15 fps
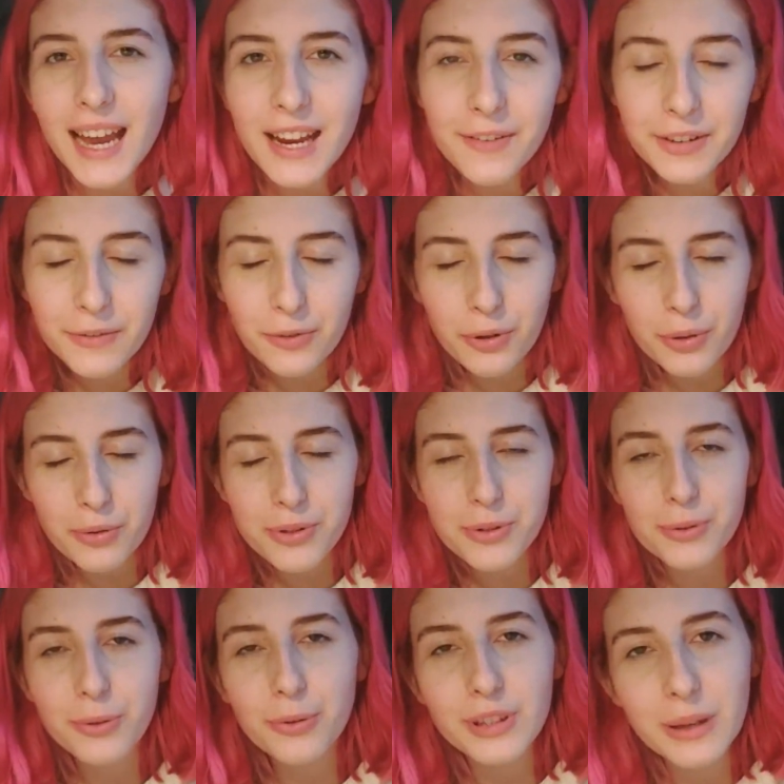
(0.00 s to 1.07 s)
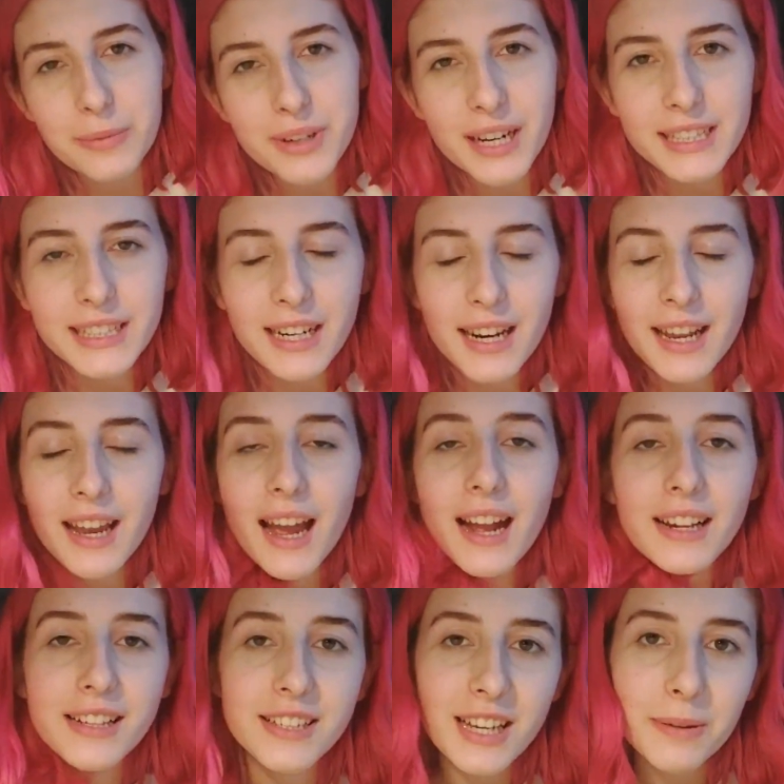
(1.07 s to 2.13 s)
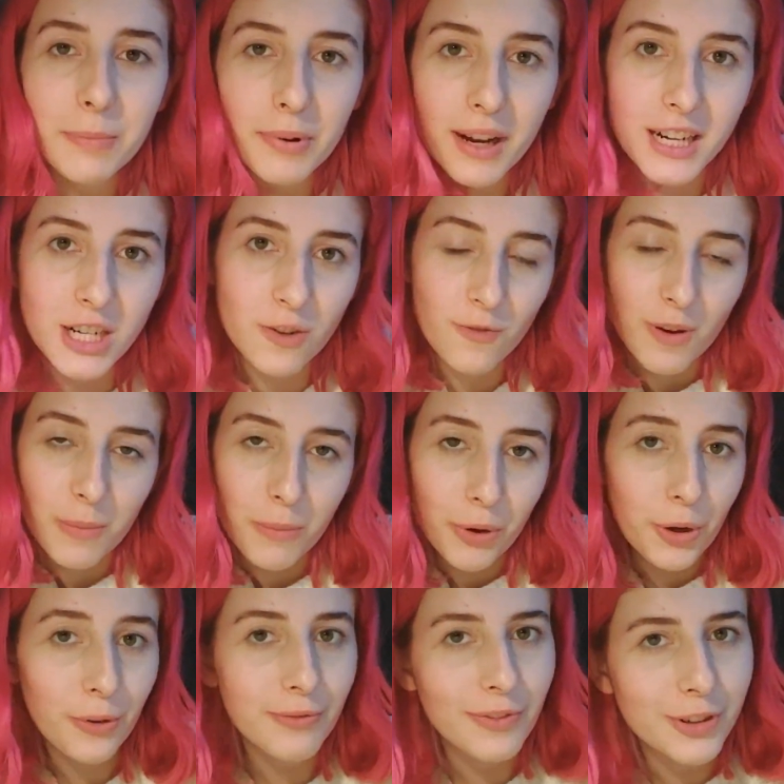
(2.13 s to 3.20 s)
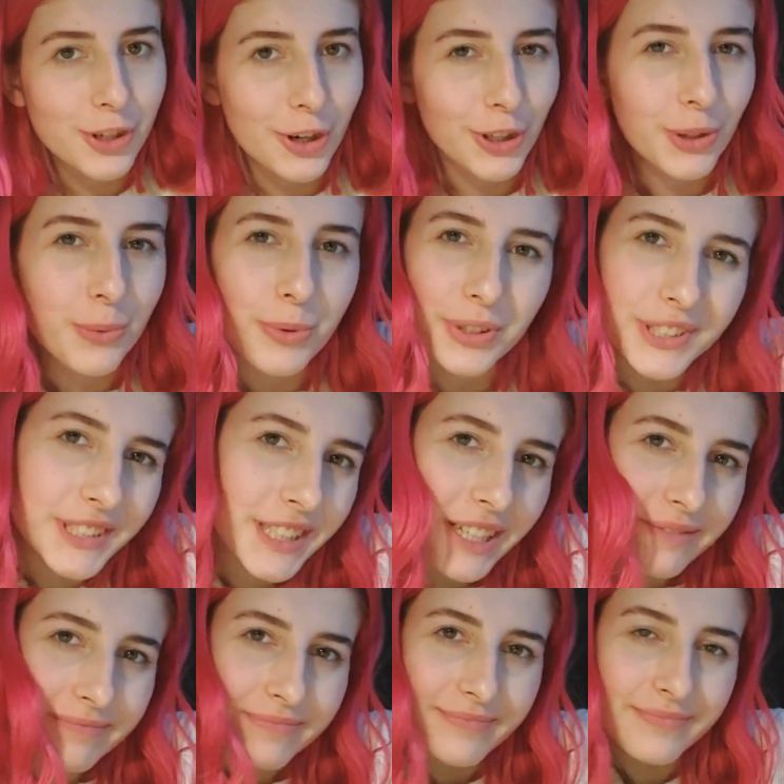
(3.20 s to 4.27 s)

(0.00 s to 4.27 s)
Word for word: Hej, witam w kolejnym odcinku na moim kanale, a dzisiaj pokażę Wam moją wieczorną rutynę.